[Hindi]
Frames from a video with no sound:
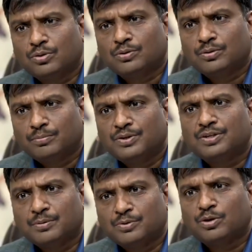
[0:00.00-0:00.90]
में तो
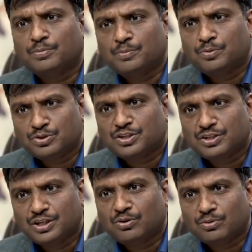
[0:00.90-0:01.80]
बीटेक में तो आपने प्रोजेक्ट
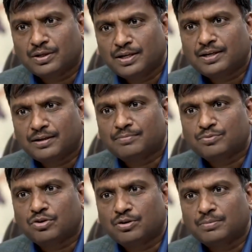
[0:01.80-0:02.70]
किया होगा ना एक
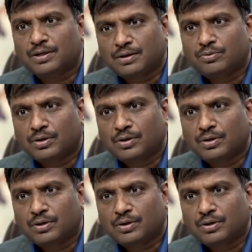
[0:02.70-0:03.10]
सौ नंबर का